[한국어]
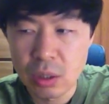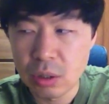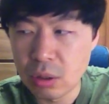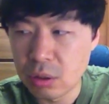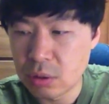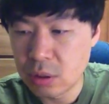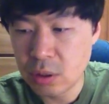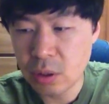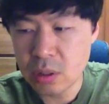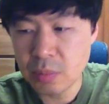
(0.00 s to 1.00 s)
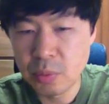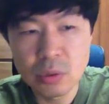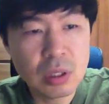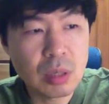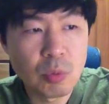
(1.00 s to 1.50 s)
어, 인터넷에
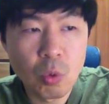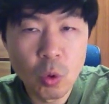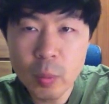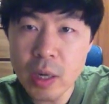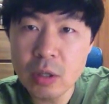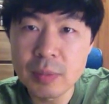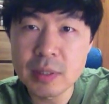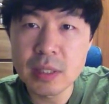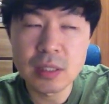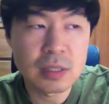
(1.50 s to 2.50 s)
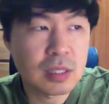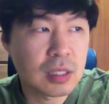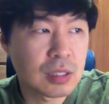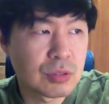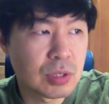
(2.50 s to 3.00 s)
보니까 뭐, 5만 얼마짜리
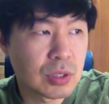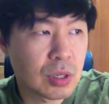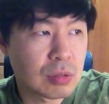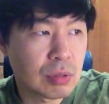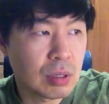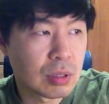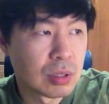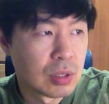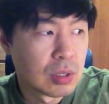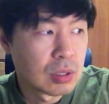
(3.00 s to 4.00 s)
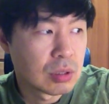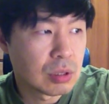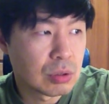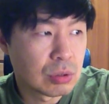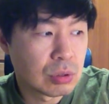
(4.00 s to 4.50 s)
기타도 있더라고요.
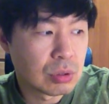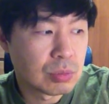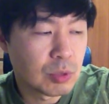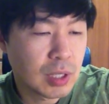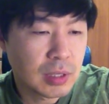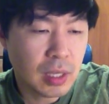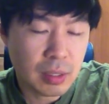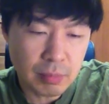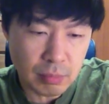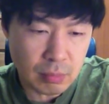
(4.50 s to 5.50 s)
그리고, 어, 뭐, 한데,